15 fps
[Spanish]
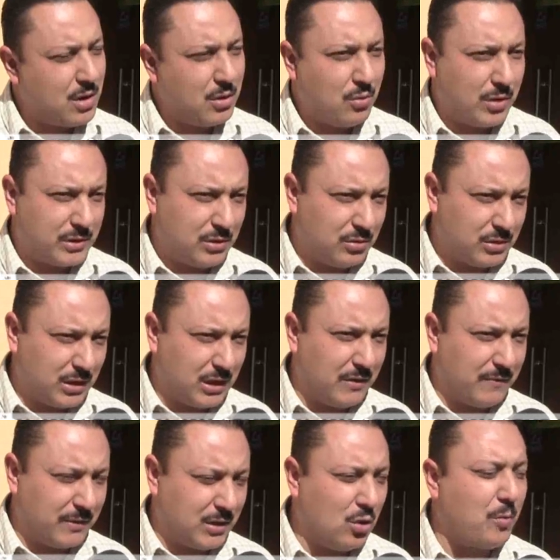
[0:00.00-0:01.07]
No ha sido
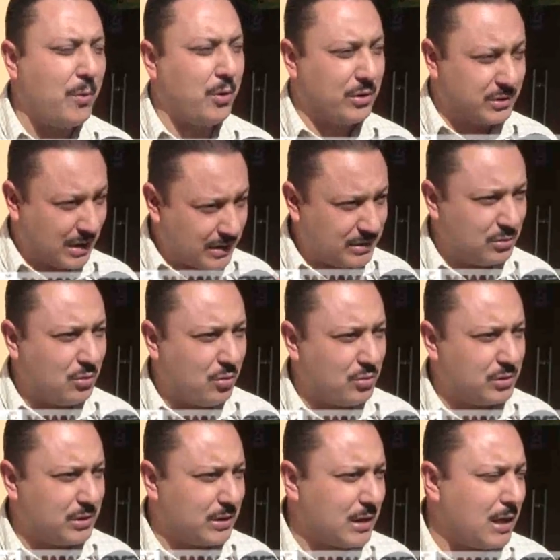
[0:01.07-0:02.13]
significativo, pero ha sido
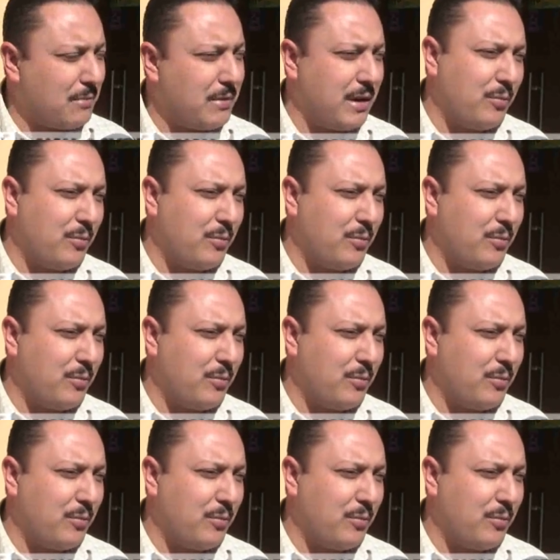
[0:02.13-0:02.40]
considerable.